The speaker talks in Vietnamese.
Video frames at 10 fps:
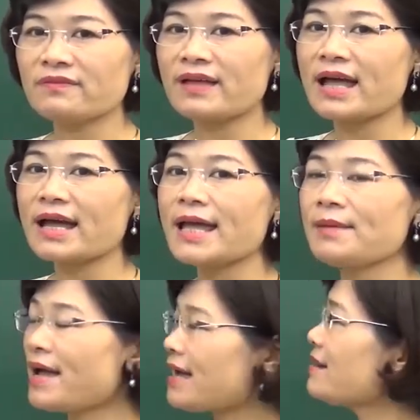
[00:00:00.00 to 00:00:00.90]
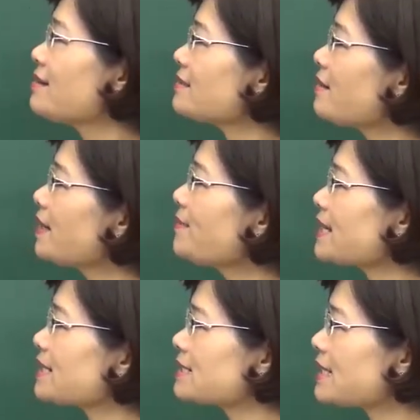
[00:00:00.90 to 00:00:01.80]
Và các em ạ, sau cách
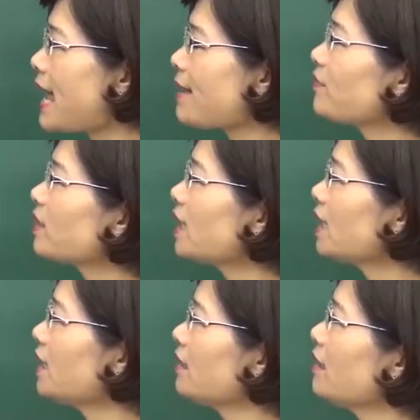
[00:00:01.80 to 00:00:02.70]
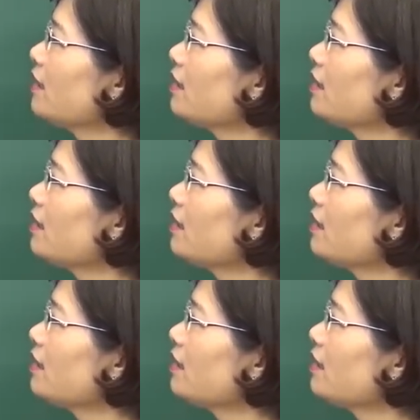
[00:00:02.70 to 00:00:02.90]
mạng tháng 8 thì